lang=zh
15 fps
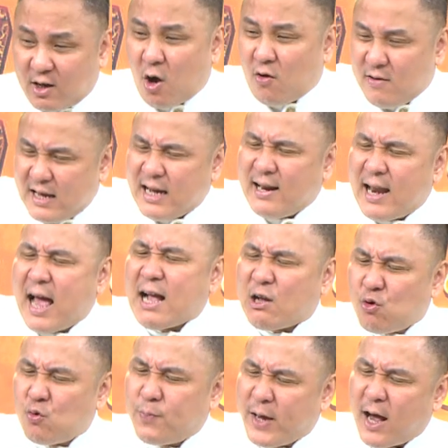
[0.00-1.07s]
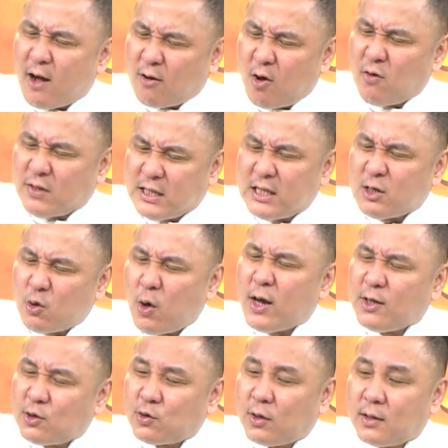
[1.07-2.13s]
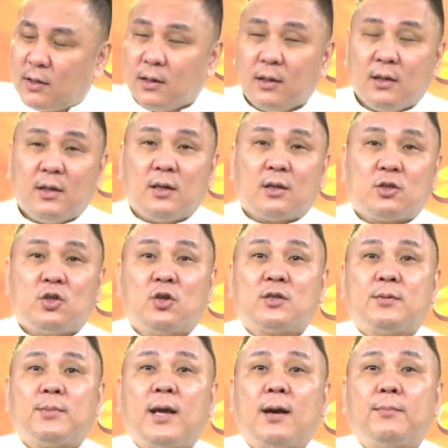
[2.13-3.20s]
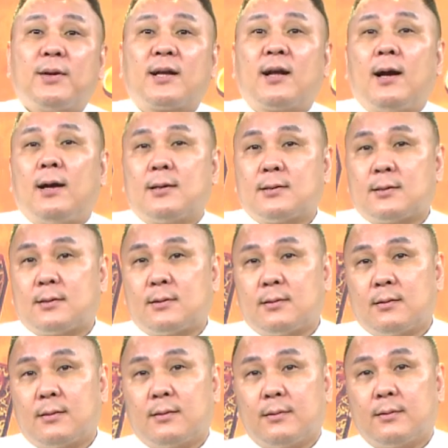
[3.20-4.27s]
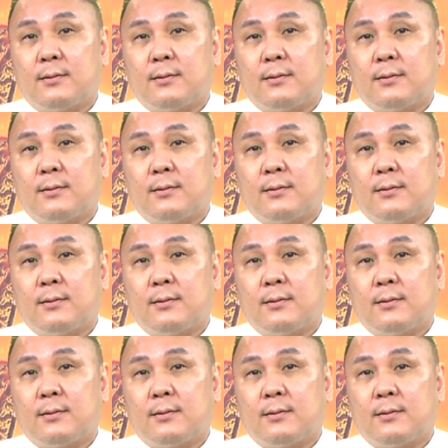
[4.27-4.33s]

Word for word: 空那个烂股票，公司亏损，就要怎么样被割死？